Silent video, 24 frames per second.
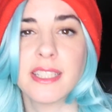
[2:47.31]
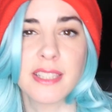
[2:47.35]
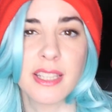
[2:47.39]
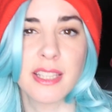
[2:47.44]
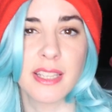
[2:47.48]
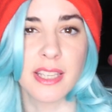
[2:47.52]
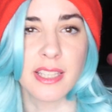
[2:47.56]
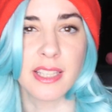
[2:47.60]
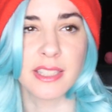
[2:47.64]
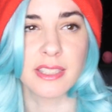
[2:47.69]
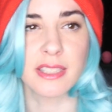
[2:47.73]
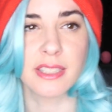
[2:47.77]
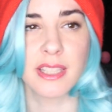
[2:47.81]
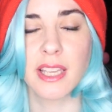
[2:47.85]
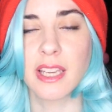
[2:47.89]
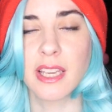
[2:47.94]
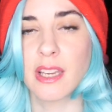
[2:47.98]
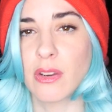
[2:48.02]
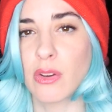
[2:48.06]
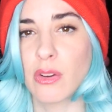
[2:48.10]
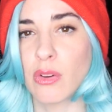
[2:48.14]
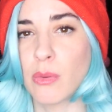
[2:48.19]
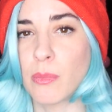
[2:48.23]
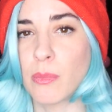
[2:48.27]
Tenías
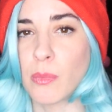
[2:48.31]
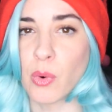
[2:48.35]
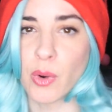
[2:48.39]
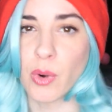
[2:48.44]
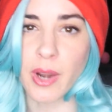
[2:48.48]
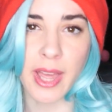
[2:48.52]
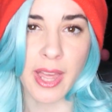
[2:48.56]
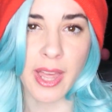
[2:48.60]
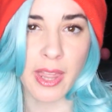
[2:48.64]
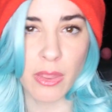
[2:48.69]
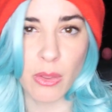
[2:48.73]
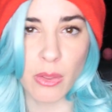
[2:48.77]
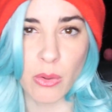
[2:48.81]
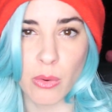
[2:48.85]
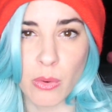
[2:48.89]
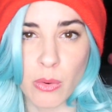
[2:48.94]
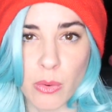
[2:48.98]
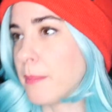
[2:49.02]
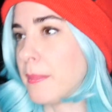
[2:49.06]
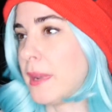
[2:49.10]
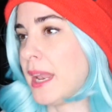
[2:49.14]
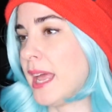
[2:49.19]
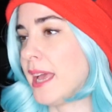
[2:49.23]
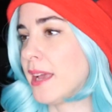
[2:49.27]
negro, morado,
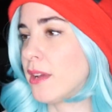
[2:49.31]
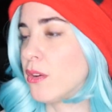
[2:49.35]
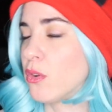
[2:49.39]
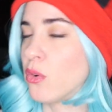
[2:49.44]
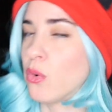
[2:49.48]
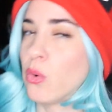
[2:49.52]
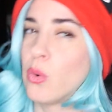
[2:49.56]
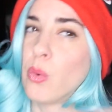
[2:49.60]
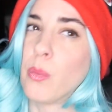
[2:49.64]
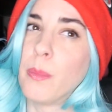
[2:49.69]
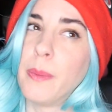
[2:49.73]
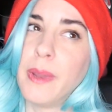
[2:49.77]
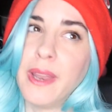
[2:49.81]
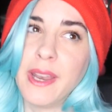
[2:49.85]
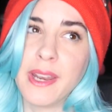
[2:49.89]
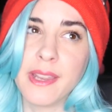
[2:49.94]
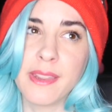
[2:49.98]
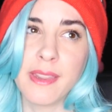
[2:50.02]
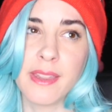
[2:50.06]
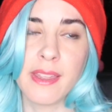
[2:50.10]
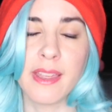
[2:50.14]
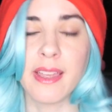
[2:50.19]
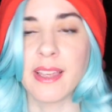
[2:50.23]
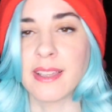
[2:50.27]
blanco,
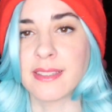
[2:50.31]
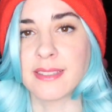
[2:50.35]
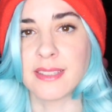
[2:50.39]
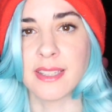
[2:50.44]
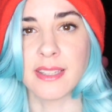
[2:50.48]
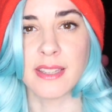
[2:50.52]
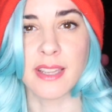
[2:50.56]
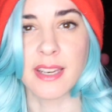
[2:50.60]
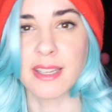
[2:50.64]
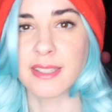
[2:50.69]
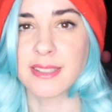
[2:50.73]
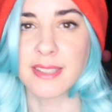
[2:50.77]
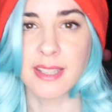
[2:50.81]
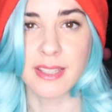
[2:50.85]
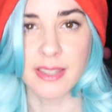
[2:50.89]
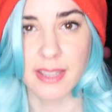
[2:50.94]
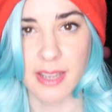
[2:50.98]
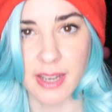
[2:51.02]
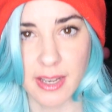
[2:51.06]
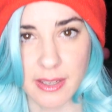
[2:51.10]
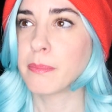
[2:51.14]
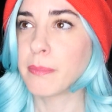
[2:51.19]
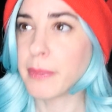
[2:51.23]
verde, etcétera, etcétera.